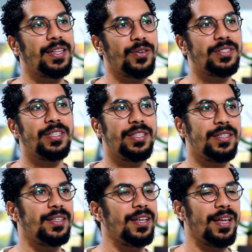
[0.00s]
Então,
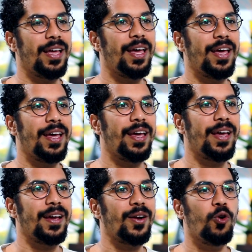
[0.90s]
assim, é,
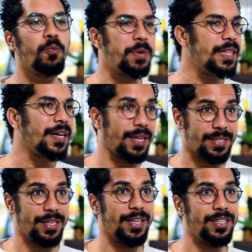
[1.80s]
é, comida é
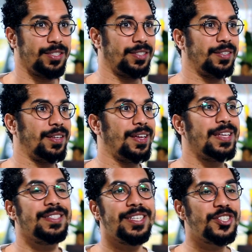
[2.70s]
excelente,
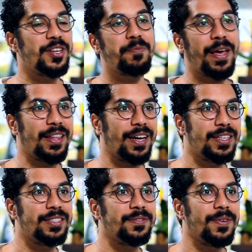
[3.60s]
existe
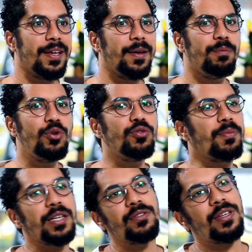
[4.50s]
liberdade, muito
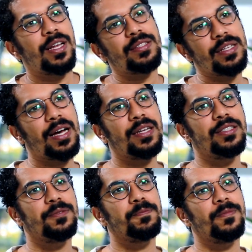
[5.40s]
mais do que na
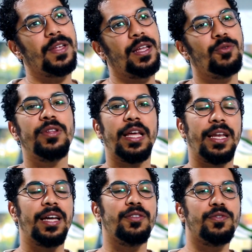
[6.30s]
cidade. No
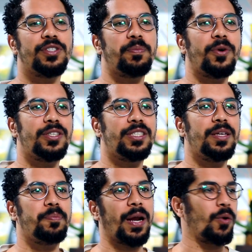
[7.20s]
internato você pode
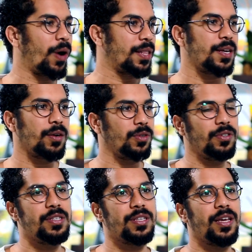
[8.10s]
ir para a quadra
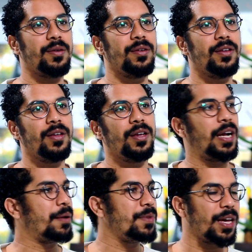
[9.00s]
quando quiser,
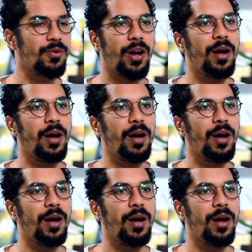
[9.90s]
caminhar no